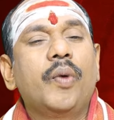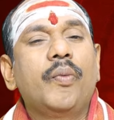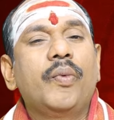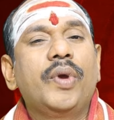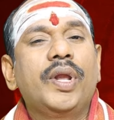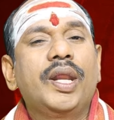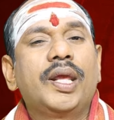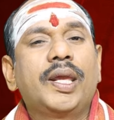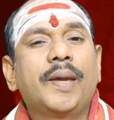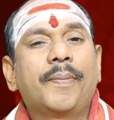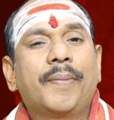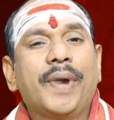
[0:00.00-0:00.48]

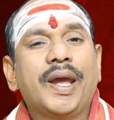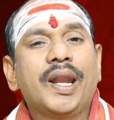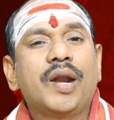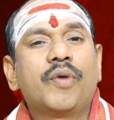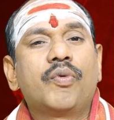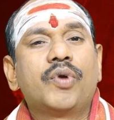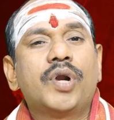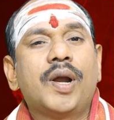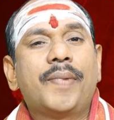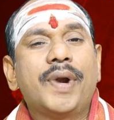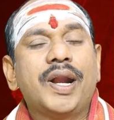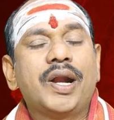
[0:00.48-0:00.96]
వీరికి పైన
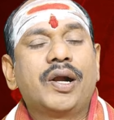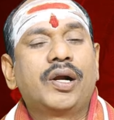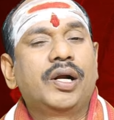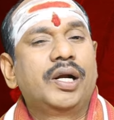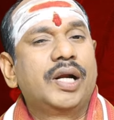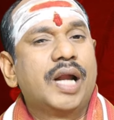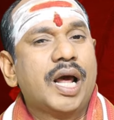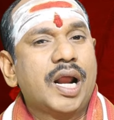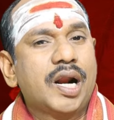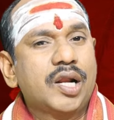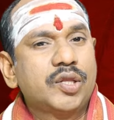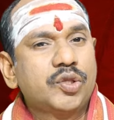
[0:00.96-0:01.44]
ఉండబడిన
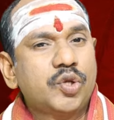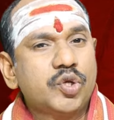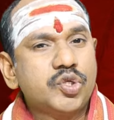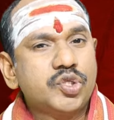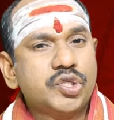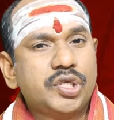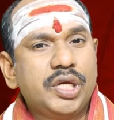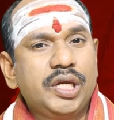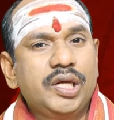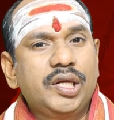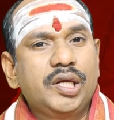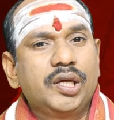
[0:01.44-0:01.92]

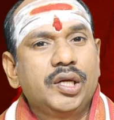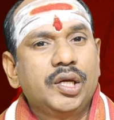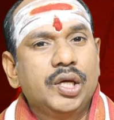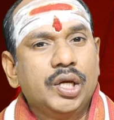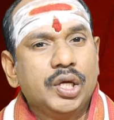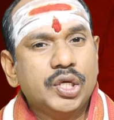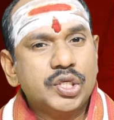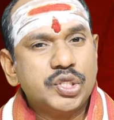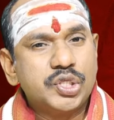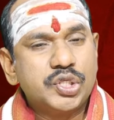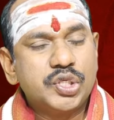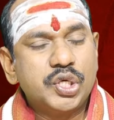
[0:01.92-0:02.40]
నరదృష్టి
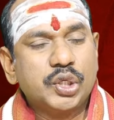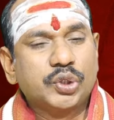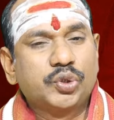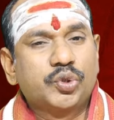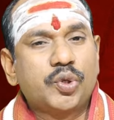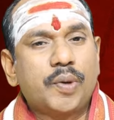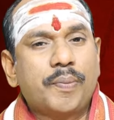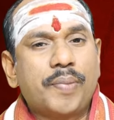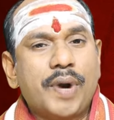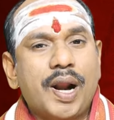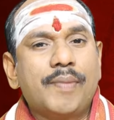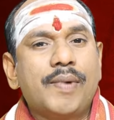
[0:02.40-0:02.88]

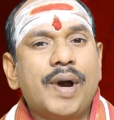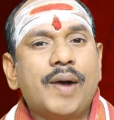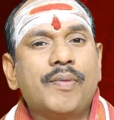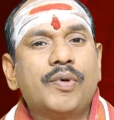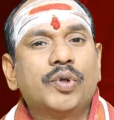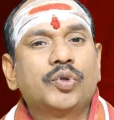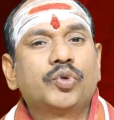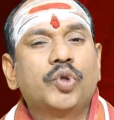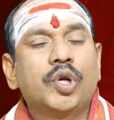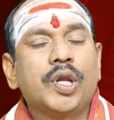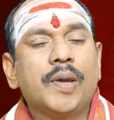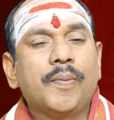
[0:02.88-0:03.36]
శత్రు
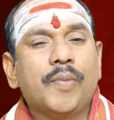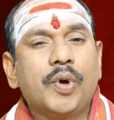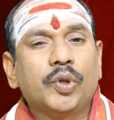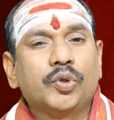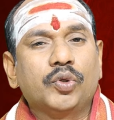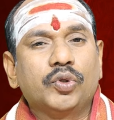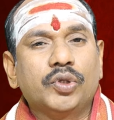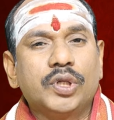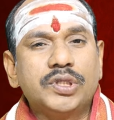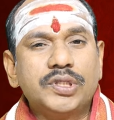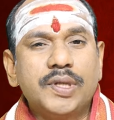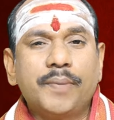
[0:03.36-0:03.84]
ప్రభావం
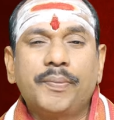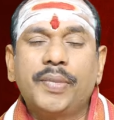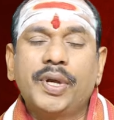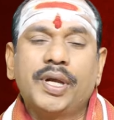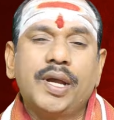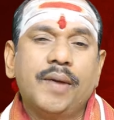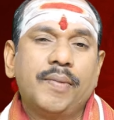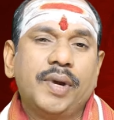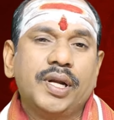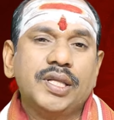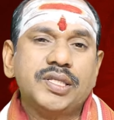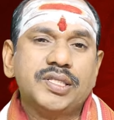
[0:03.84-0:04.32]
తొలగిపోతుందని చెప్పి
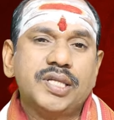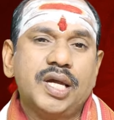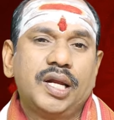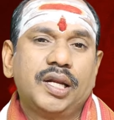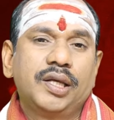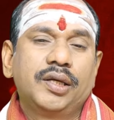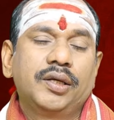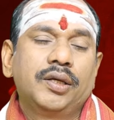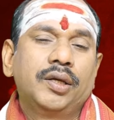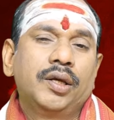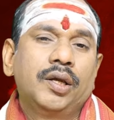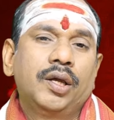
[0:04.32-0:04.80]
గమనించాలి